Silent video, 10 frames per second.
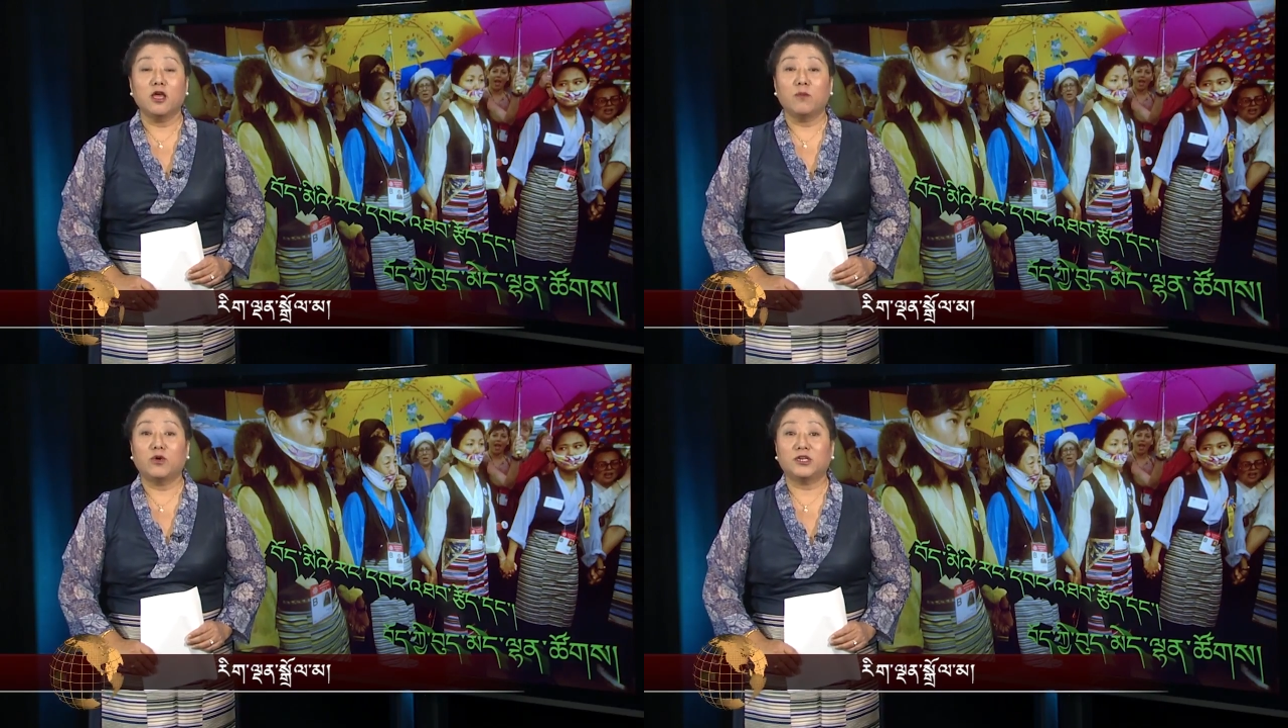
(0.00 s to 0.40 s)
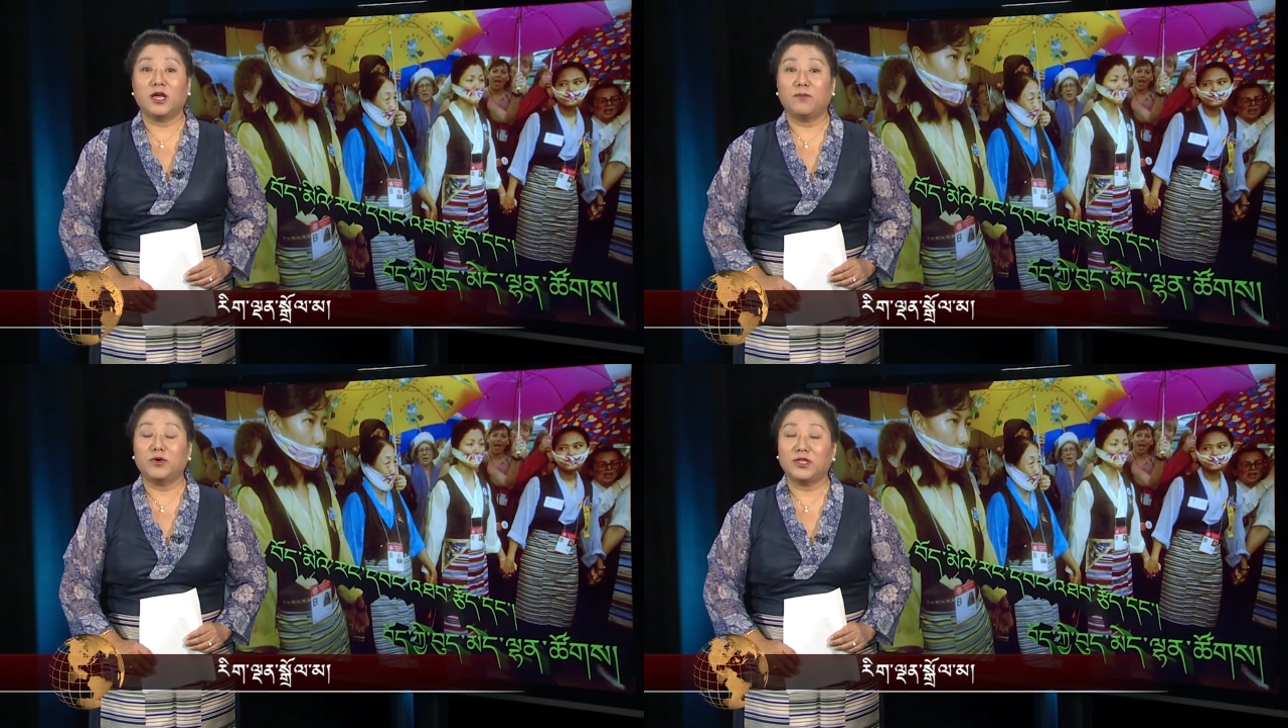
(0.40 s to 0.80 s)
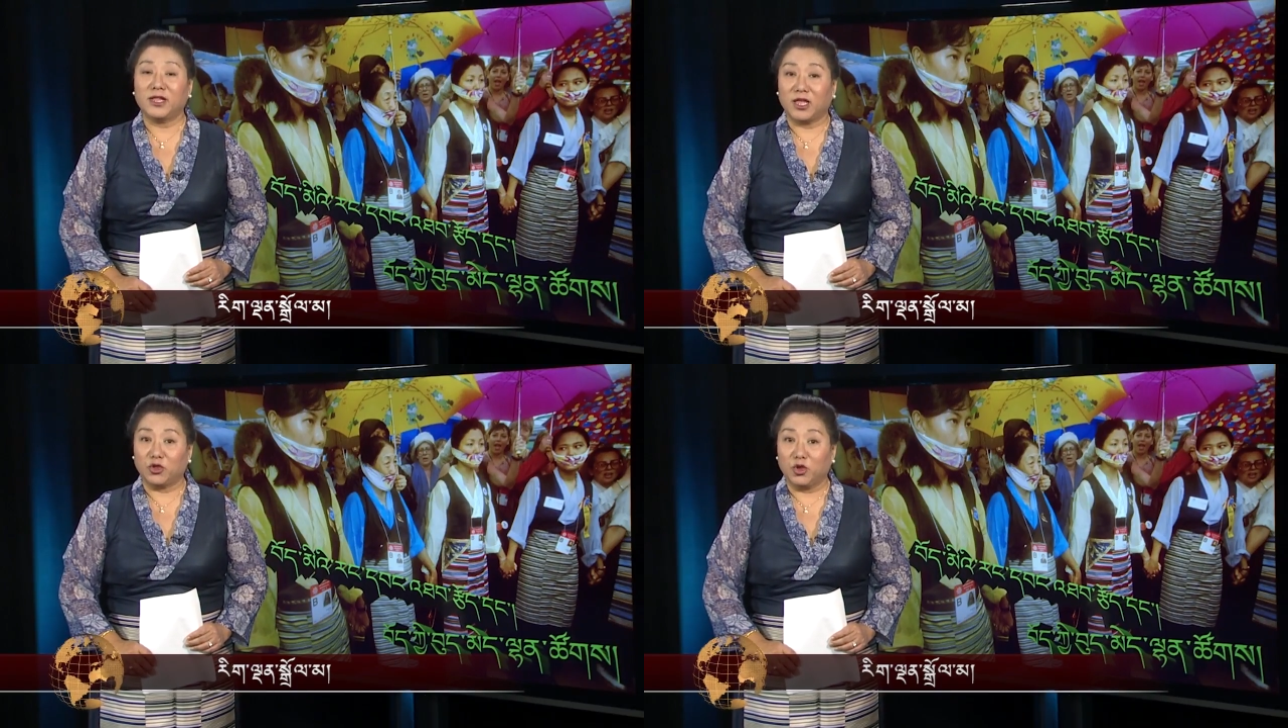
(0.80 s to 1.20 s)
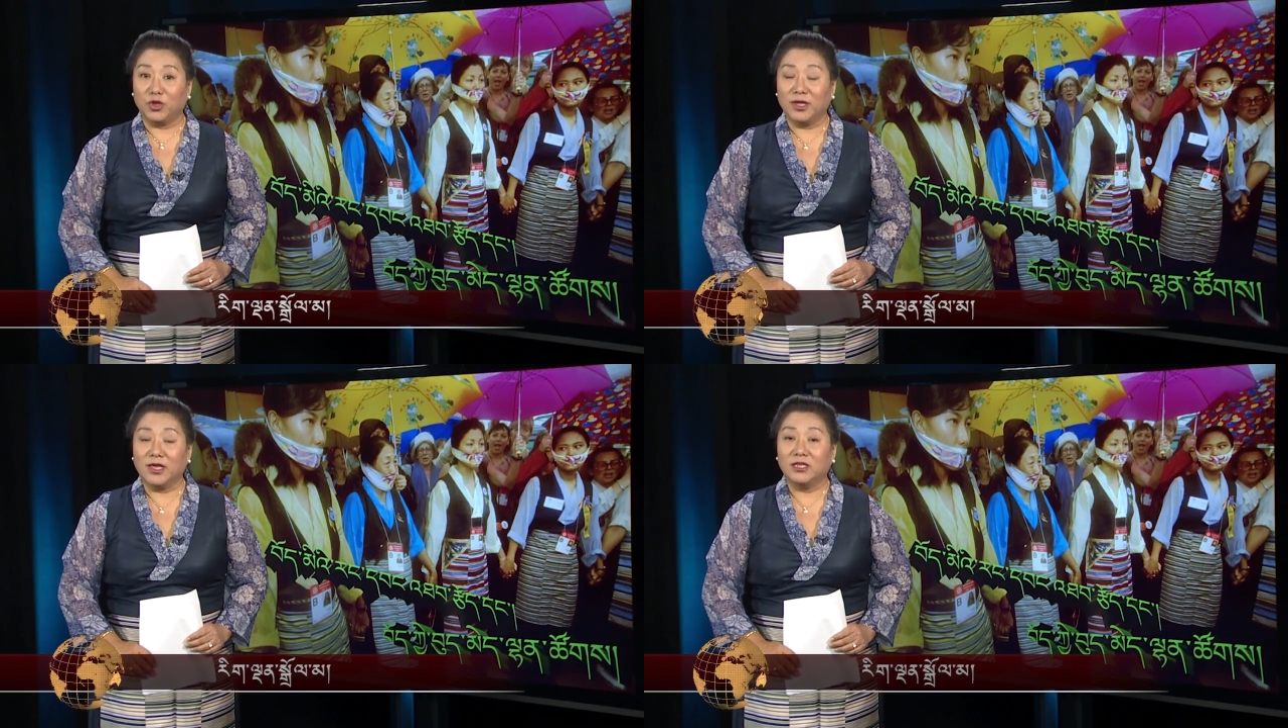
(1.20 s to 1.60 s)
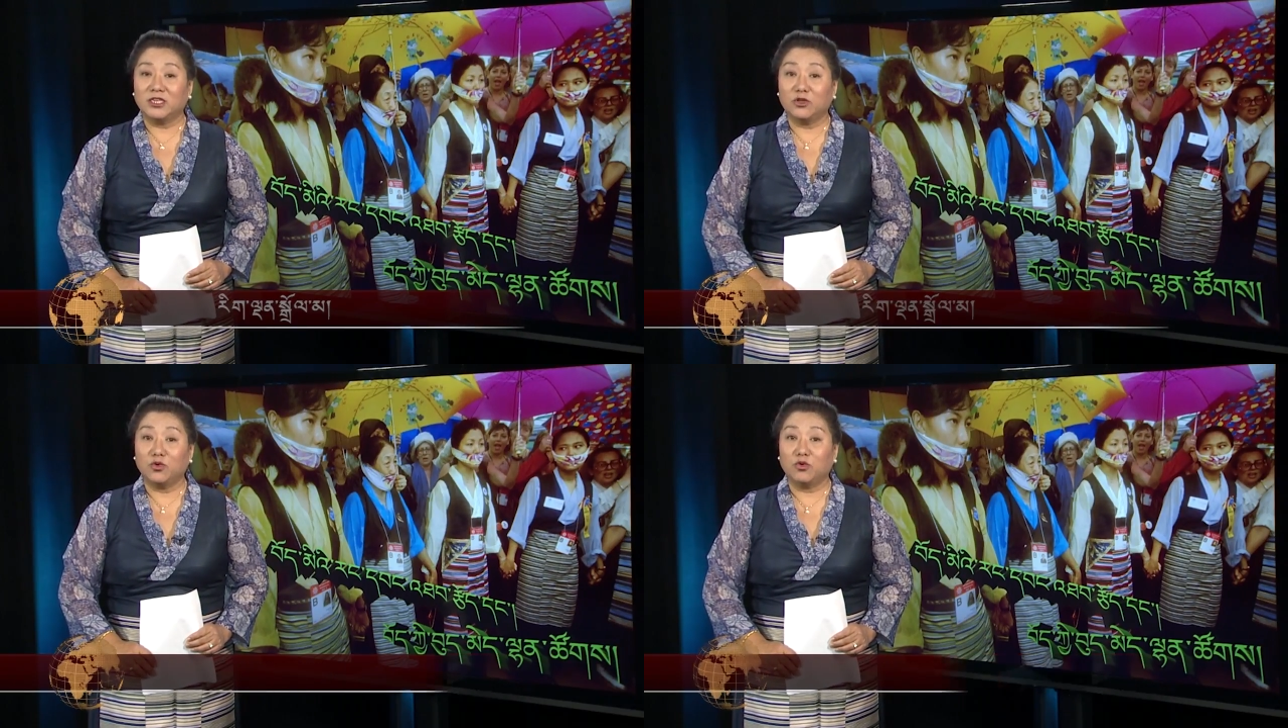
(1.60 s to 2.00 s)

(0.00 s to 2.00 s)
포장 보달에든 책동